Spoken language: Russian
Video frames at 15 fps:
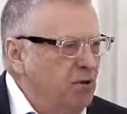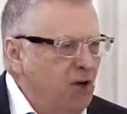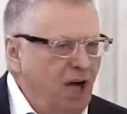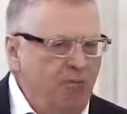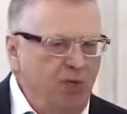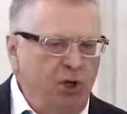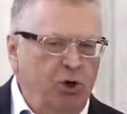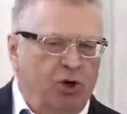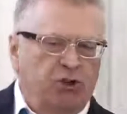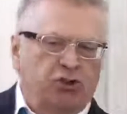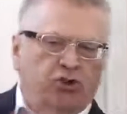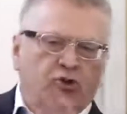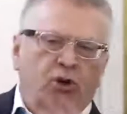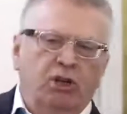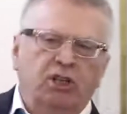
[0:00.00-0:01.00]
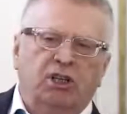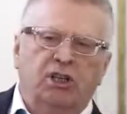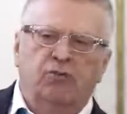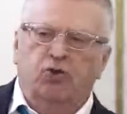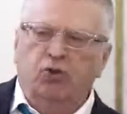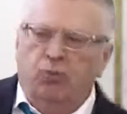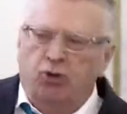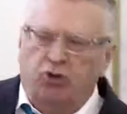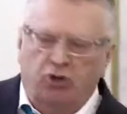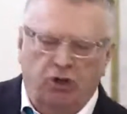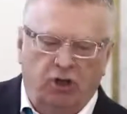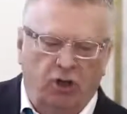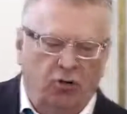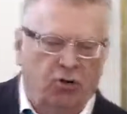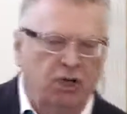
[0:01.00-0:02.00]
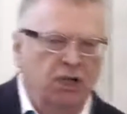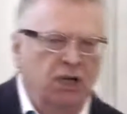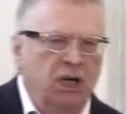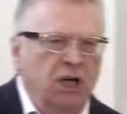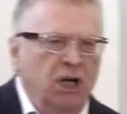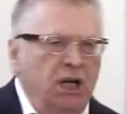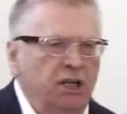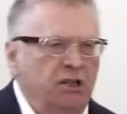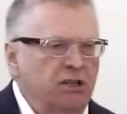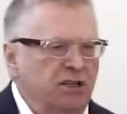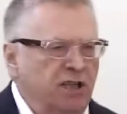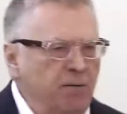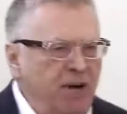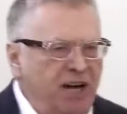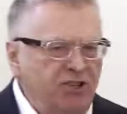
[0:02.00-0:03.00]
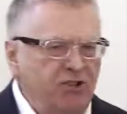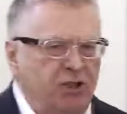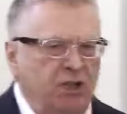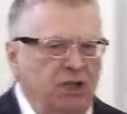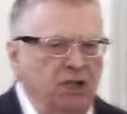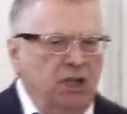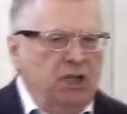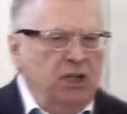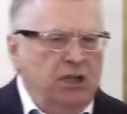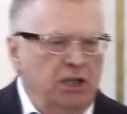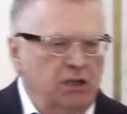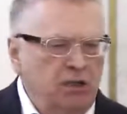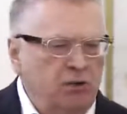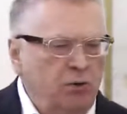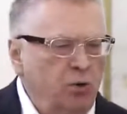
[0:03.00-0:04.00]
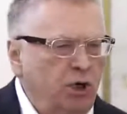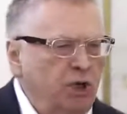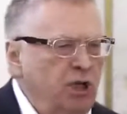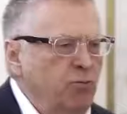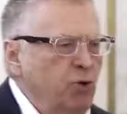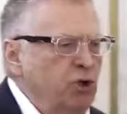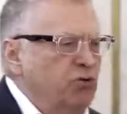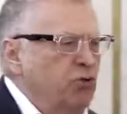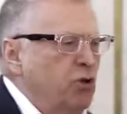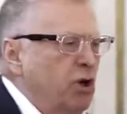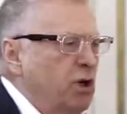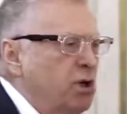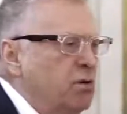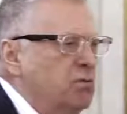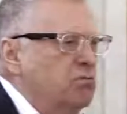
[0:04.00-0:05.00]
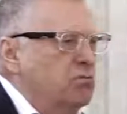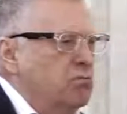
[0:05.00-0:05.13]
А миллионы школьников думают, что герой – это собачка или этот глухонемой дворник.